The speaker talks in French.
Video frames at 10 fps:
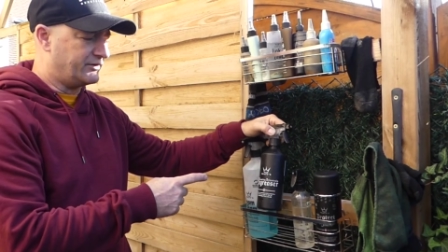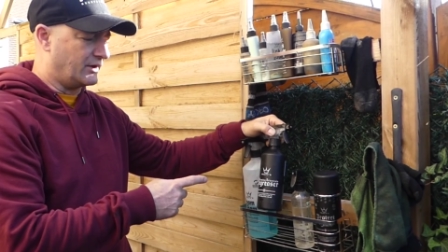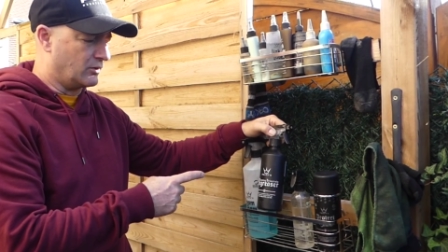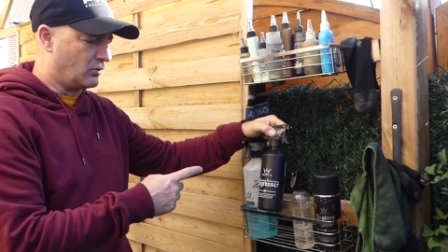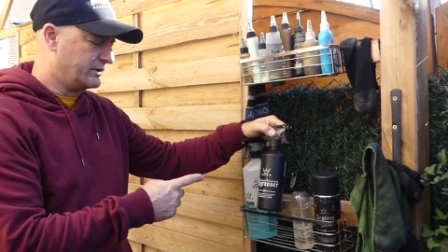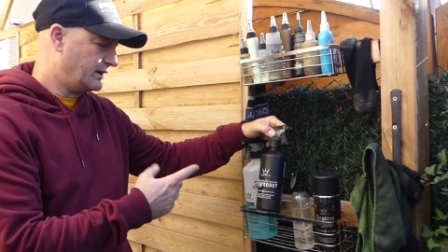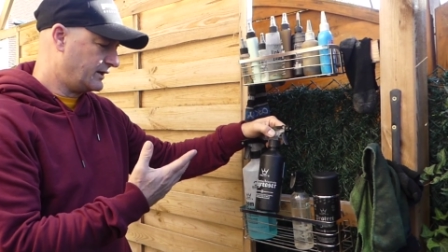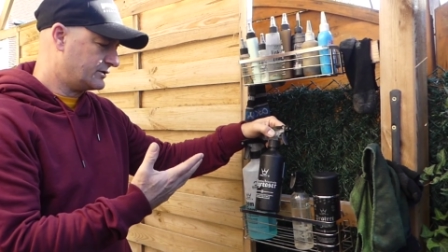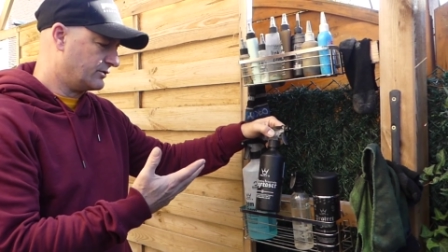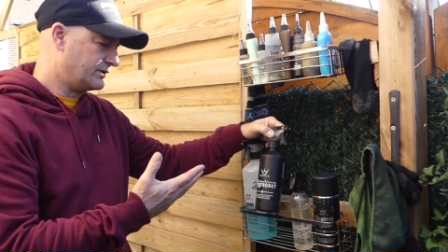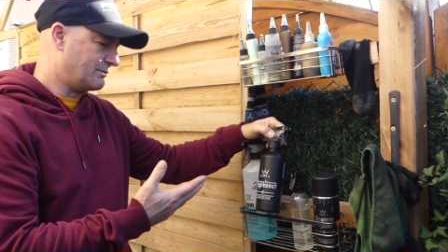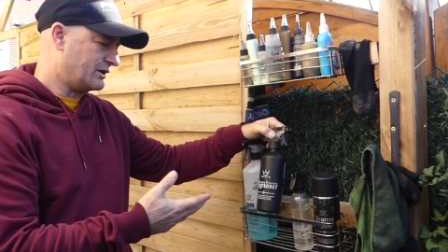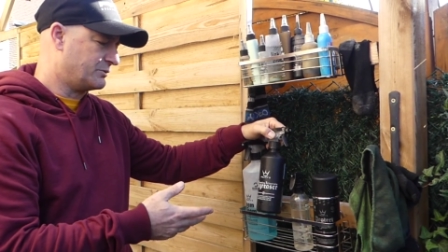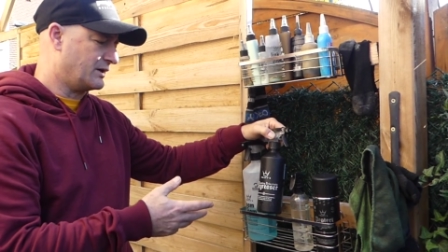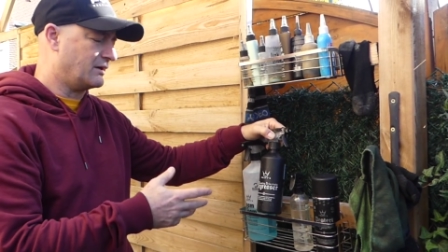là c'est un gros dégraissant, ça
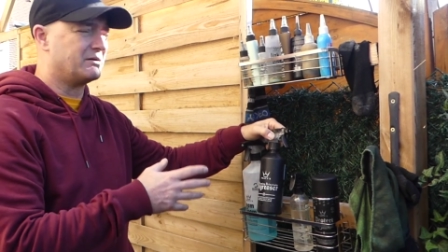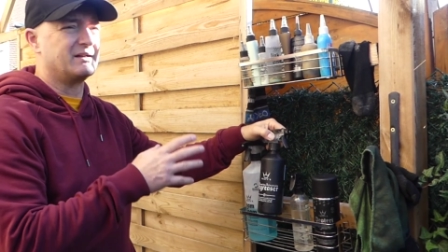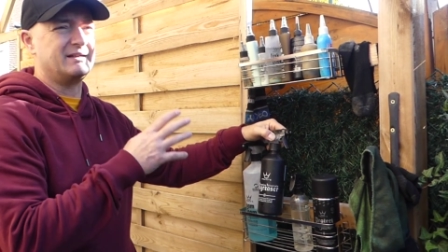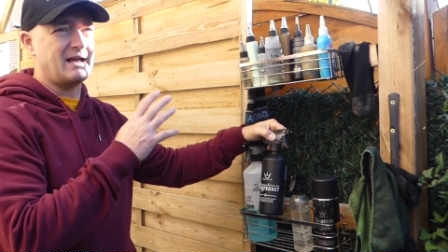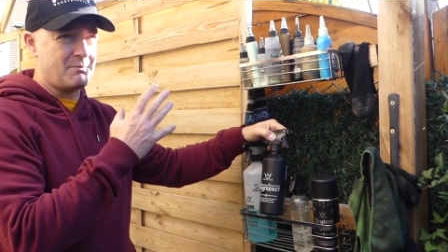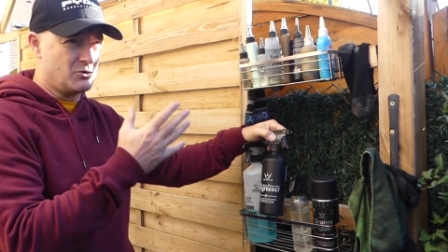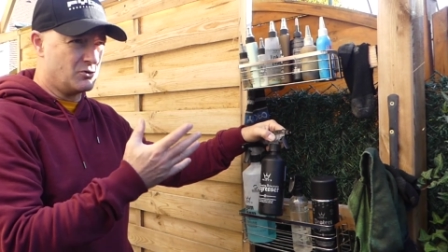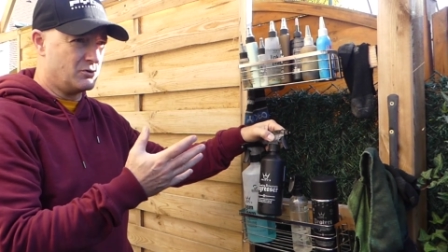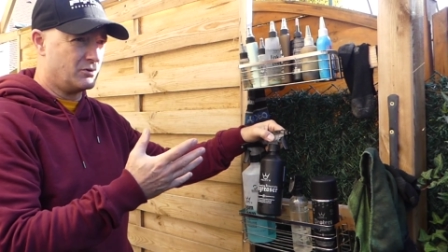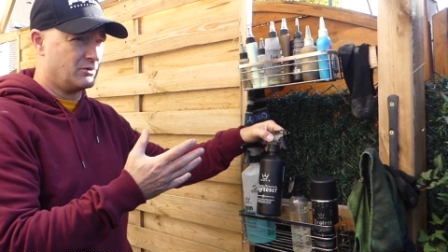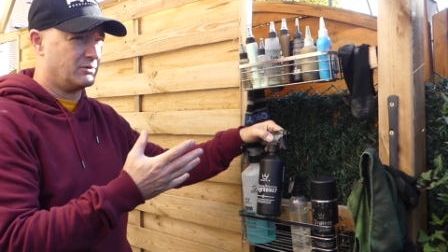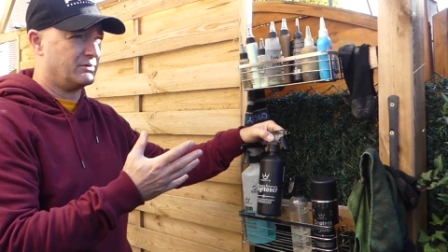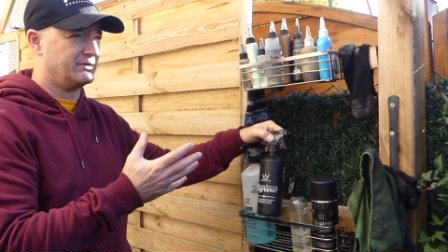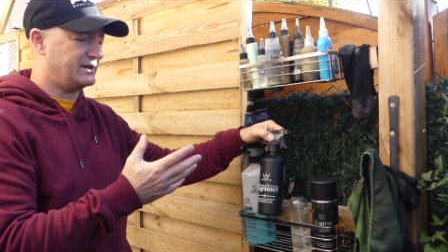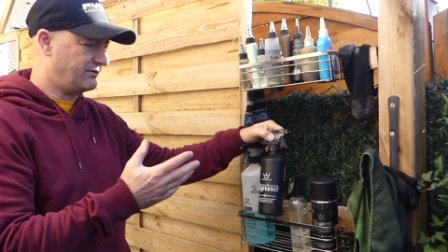marche bien. Il y a mieux,
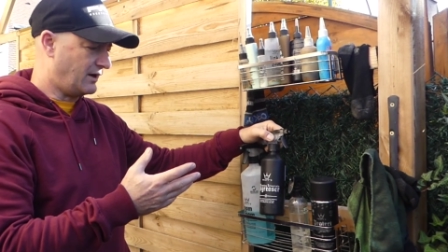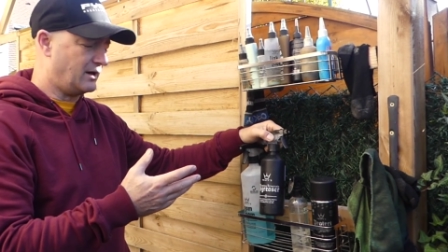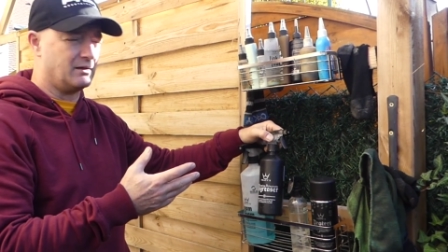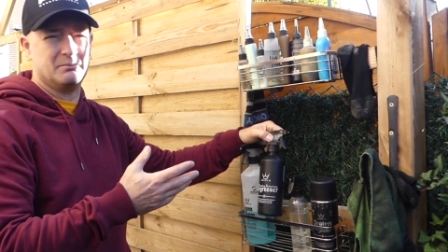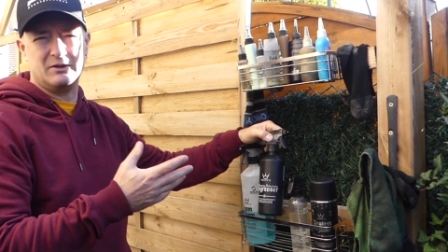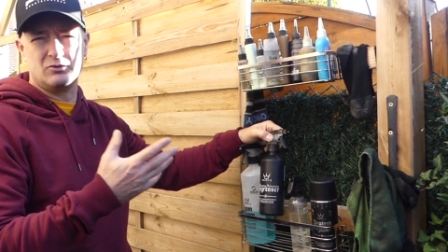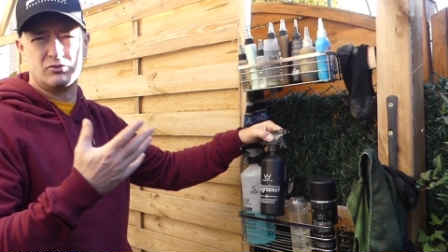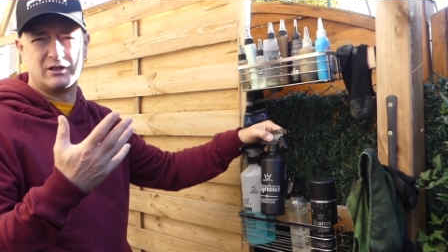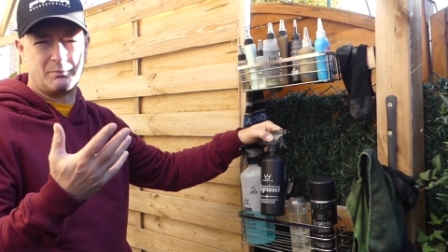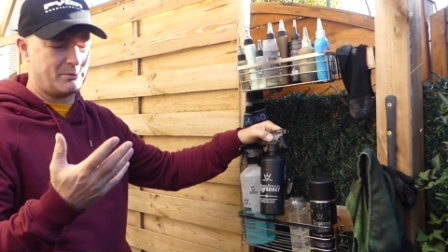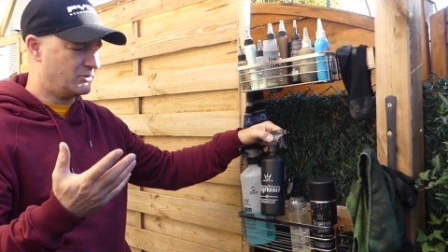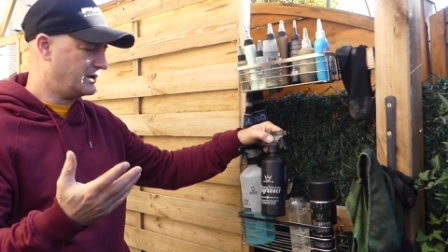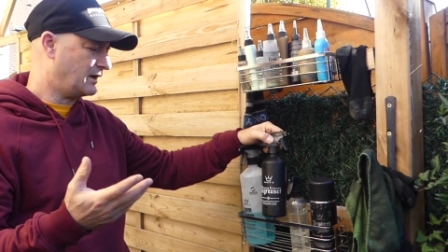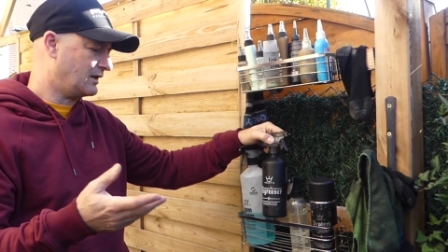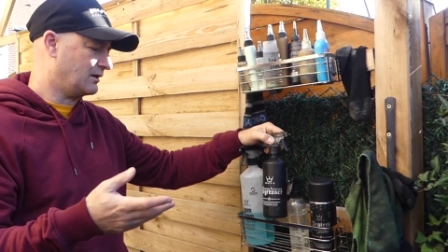c'est vrai, mais du coup c'est pas
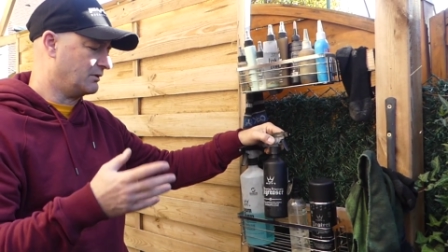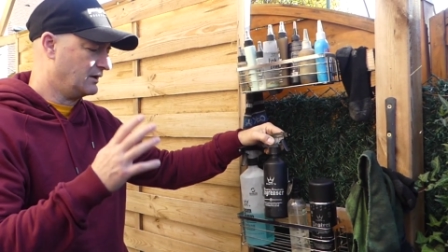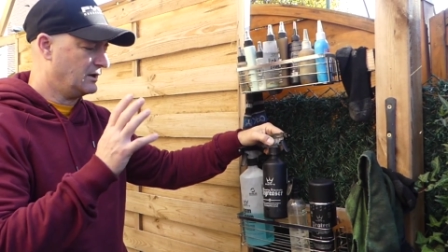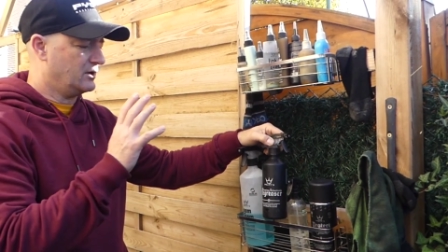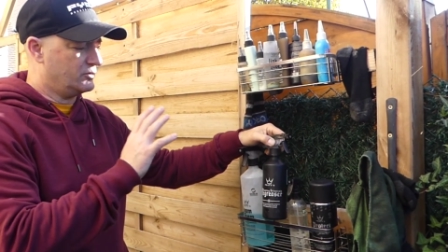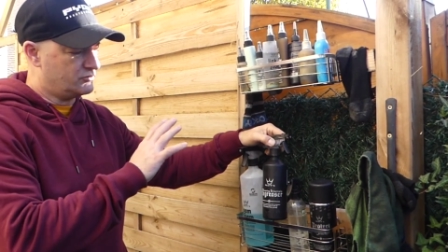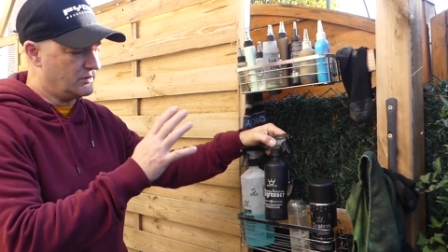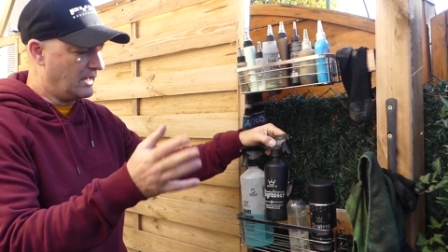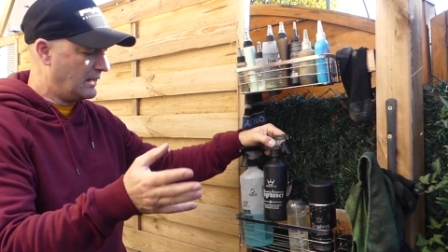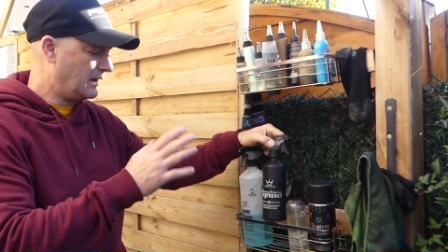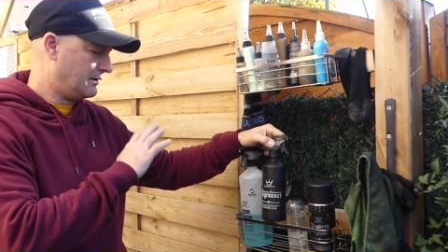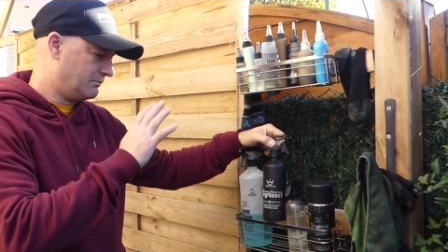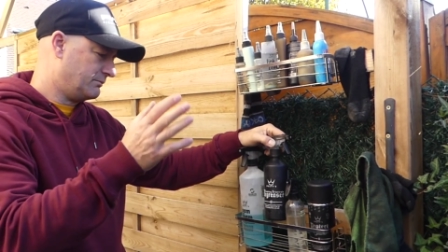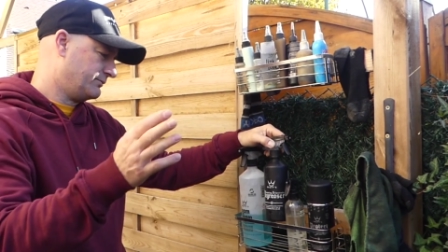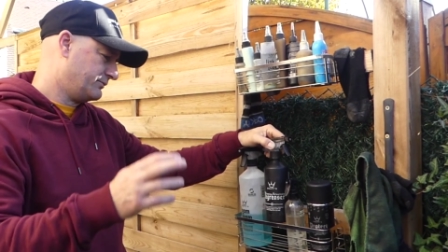biodégradable. Celui-là,
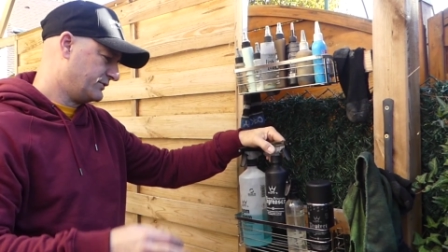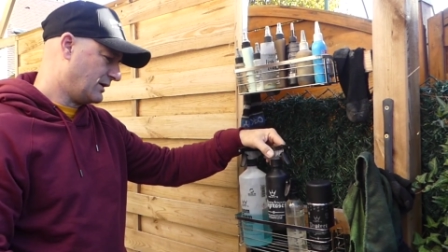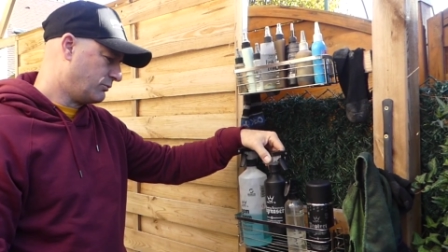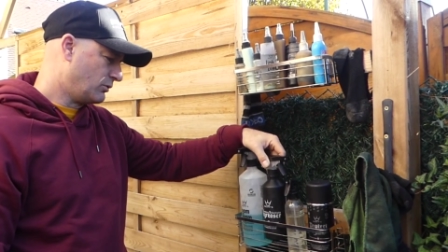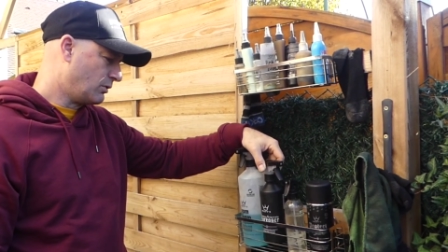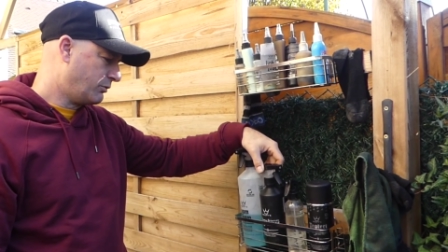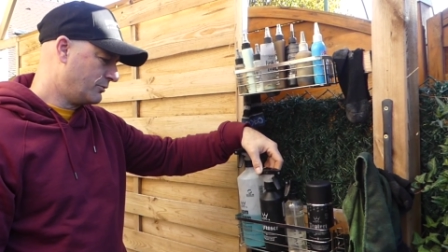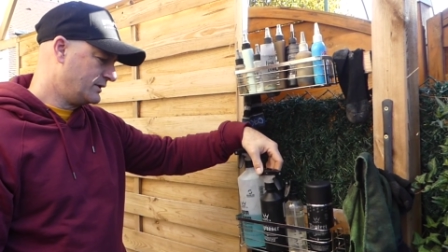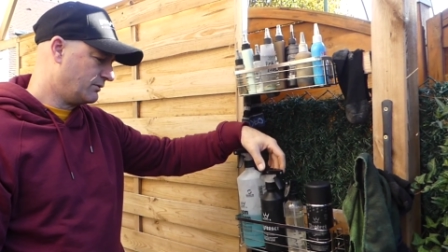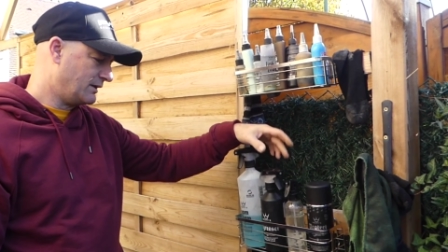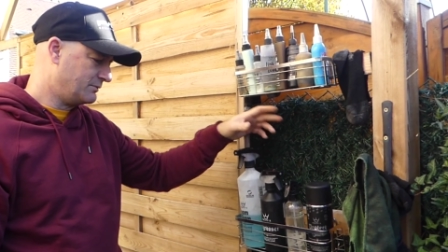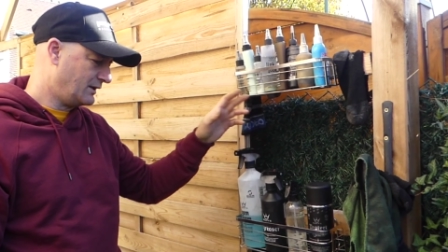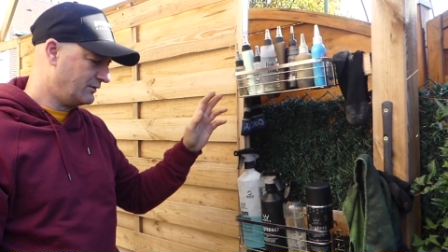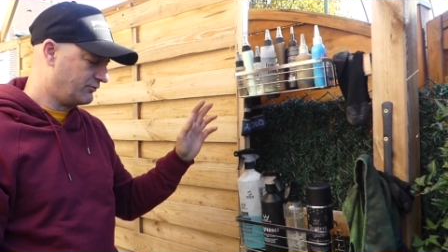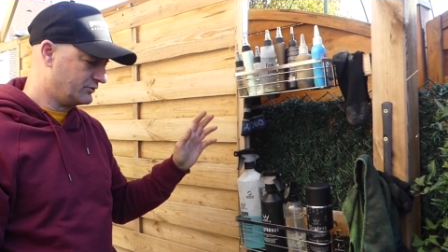c'est un bon compromis, on l'aime
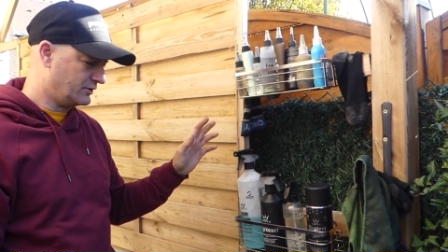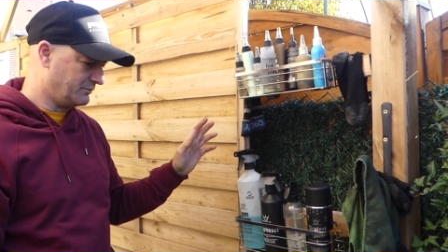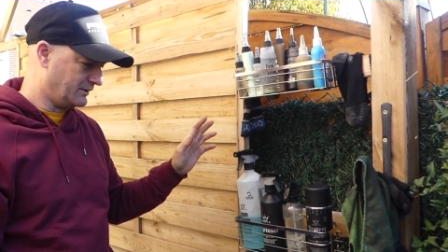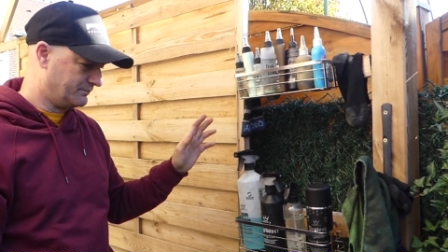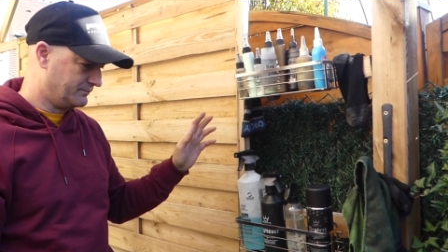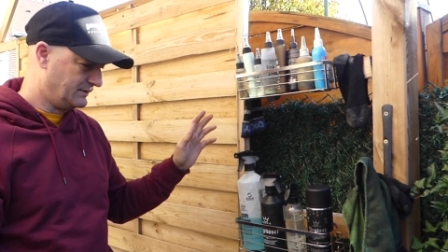bien, il fonctionne bien.